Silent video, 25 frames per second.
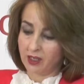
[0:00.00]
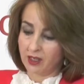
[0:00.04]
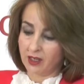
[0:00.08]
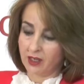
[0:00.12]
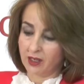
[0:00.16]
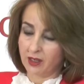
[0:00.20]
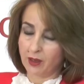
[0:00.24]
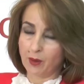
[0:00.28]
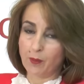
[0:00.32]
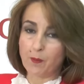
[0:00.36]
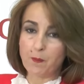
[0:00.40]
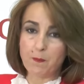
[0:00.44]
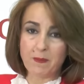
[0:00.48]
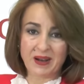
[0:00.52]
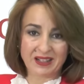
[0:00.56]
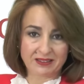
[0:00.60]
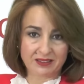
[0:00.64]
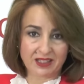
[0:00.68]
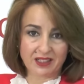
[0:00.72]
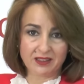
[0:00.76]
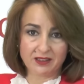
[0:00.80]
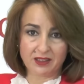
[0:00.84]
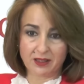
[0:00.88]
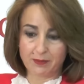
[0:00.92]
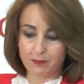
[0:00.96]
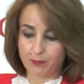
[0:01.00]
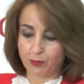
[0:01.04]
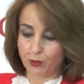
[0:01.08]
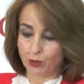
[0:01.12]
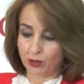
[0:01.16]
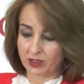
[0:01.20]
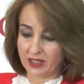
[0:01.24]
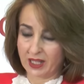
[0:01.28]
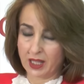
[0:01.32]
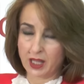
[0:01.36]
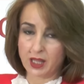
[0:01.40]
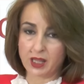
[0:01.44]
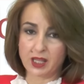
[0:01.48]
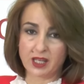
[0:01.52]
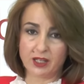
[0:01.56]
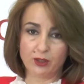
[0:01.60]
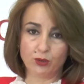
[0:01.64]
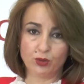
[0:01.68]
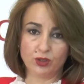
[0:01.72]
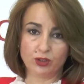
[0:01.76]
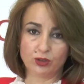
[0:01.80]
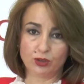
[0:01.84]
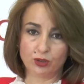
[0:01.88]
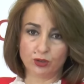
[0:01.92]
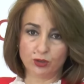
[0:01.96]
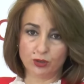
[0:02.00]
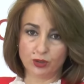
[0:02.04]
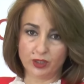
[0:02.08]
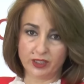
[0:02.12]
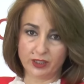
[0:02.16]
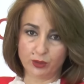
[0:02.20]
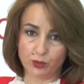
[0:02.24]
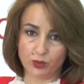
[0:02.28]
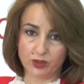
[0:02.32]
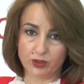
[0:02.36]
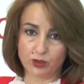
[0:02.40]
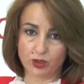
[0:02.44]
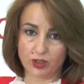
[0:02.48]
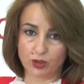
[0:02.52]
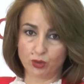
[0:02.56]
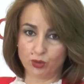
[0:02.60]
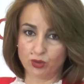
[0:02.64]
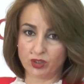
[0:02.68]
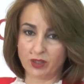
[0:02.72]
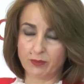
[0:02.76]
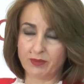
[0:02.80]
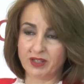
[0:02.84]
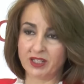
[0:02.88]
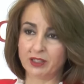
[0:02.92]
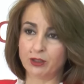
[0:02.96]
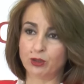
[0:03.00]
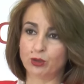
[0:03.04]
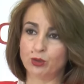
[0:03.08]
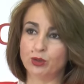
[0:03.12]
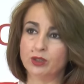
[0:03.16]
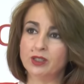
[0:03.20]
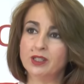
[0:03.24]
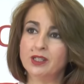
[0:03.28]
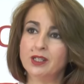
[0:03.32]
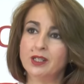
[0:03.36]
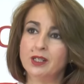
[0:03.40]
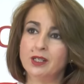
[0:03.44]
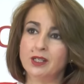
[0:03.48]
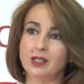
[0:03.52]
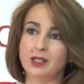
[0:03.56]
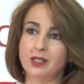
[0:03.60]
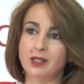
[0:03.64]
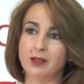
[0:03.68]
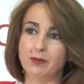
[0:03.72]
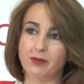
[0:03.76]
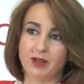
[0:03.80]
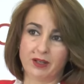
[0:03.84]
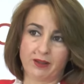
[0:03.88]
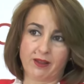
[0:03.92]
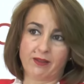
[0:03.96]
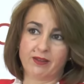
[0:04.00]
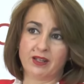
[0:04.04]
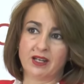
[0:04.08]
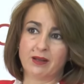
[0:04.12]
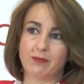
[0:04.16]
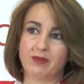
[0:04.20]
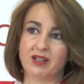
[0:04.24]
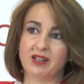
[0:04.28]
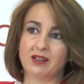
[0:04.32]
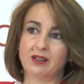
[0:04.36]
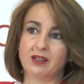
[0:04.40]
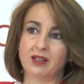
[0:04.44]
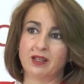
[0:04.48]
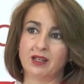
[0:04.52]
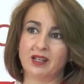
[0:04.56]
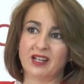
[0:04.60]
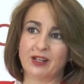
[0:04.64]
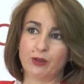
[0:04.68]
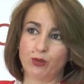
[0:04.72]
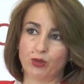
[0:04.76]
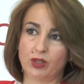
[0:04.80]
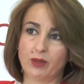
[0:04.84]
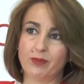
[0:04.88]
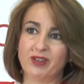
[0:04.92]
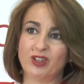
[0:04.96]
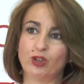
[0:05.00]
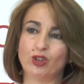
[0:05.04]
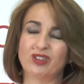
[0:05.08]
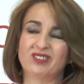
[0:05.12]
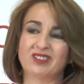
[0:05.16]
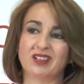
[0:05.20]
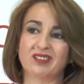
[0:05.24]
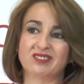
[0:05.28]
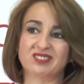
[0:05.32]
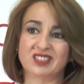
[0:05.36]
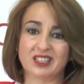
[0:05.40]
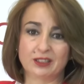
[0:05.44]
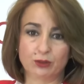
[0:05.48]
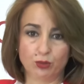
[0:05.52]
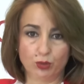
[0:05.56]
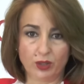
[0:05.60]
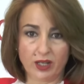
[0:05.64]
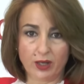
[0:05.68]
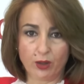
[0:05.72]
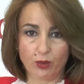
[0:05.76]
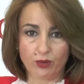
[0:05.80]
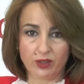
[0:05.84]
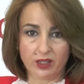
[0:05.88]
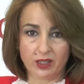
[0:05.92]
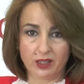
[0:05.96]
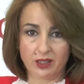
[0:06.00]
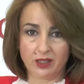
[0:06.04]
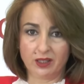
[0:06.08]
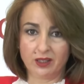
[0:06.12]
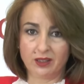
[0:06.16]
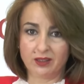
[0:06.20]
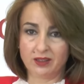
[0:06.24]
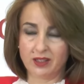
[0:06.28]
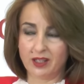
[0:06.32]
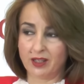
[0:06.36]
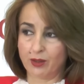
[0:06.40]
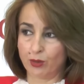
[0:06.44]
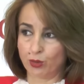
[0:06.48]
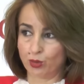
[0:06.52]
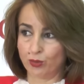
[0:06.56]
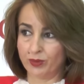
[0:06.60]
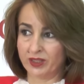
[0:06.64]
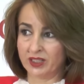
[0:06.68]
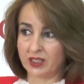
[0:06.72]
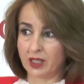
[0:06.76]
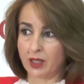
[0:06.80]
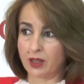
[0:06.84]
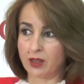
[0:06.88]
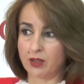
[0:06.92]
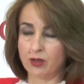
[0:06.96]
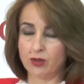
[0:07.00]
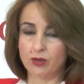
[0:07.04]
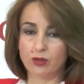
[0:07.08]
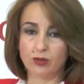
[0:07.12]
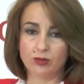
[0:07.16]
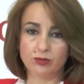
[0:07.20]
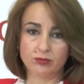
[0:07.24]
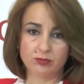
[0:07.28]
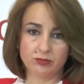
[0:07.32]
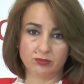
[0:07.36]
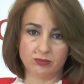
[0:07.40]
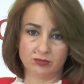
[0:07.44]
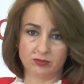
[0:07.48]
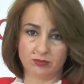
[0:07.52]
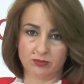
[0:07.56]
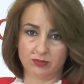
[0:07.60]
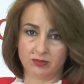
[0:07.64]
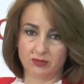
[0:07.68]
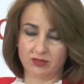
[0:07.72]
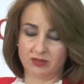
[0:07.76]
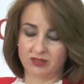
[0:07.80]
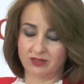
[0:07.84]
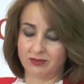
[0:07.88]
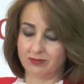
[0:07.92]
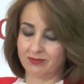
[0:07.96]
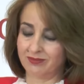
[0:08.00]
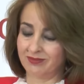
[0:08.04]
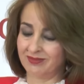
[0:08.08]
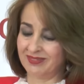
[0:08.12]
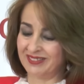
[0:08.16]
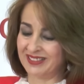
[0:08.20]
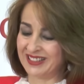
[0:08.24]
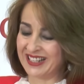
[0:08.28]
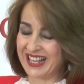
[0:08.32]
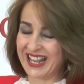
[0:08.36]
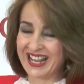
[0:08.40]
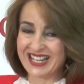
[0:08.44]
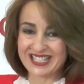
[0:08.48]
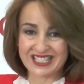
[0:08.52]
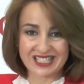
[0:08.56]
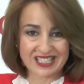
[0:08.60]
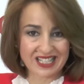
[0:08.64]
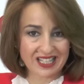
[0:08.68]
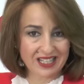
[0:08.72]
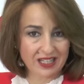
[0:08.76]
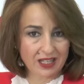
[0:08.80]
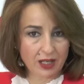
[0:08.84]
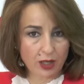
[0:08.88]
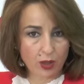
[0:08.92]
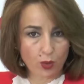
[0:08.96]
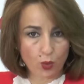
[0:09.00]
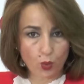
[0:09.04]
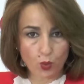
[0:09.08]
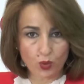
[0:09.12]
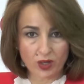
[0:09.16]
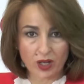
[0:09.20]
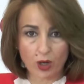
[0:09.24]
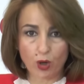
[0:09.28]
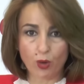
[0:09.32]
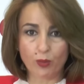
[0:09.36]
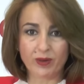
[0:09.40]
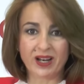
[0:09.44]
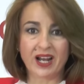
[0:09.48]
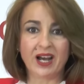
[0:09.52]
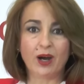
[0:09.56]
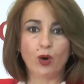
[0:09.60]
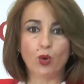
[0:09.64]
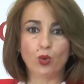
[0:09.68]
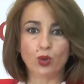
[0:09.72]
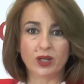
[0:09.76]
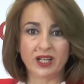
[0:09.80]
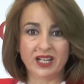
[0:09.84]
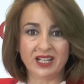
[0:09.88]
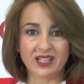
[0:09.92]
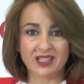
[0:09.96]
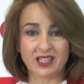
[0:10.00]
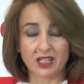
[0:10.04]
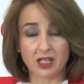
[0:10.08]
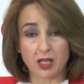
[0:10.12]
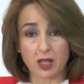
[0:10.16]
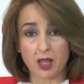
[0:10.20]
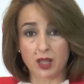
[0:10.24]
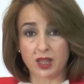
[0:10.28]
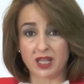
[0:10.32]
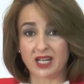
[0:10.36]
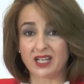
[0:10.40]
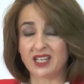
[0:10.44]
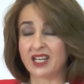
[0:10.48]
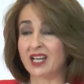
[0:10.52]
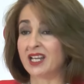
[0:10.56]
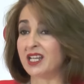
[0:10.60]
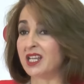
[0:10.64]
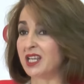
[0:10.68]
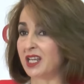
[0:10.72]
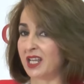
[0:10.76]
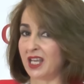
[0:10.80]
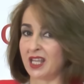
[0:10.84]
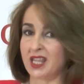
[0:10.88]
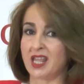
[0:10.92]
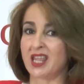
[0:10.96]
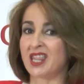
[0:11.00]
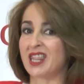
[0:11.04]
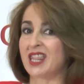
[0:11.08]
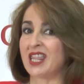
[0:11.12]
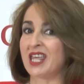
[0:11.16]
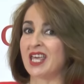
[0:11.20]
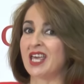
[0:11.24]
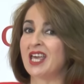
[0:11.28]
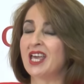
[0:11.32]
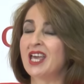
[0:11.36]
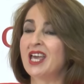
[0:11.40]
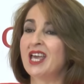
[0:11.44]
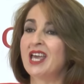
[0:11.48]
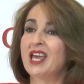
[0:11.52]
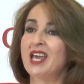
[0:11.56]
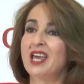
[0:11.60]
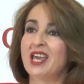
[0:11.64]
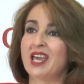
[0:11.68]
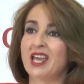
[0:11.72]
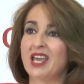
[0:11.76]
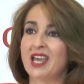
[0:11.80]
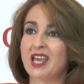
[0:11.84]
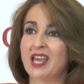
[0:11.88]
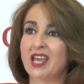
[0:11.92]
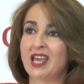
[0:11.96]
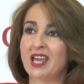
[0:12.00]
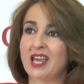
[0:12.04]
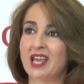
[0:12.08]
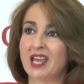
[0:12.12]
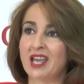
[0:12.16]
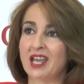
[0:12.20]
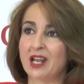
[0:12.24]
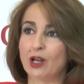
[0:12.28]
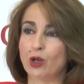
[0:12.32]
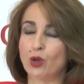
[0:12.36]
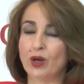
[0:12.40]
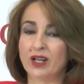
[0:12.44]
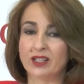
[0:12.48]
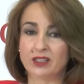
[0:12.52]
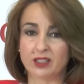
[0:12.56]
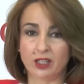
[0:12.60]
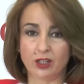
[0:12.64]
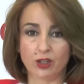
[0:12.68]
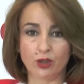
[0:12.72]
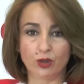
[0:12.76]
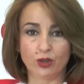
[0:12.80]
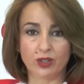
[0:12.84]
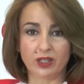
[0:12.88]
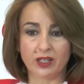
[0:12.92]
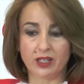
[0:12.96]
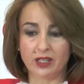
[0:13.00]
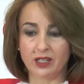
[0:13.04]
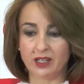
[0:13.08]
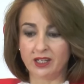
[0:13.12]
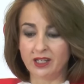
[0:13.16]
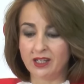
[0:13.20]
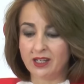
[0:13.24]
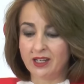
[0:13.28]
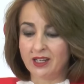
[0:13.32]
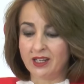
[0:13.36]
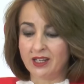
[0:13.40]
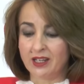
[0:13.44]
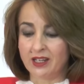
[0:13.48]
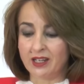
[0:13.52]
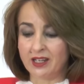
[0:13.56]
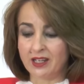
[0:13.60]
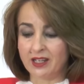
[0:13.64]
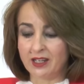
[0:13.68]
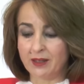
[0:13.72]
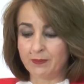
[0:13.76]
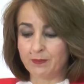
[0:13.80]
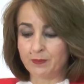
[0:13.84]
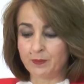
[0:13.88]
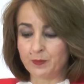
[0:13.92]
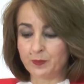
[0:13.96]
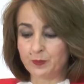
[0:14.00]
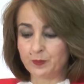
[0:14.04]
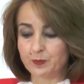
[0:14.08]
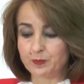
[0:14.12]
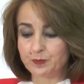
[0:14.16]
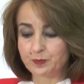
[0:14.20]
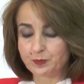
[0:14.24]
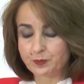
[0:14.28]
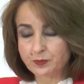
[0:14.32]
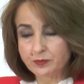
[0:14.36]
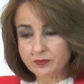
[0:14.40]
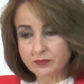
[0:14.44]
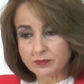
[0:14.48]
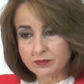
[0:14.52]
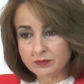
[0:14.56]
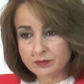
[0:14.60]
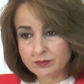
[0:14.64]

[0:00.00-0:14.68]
eh, bastante importancia en nuestro, en nuestro ayuntamiento y verdaderamente el ayuntamiento está saturado de, documentación. Mm, es una obra urgente y necesaria y que desde eh, los anteriores em,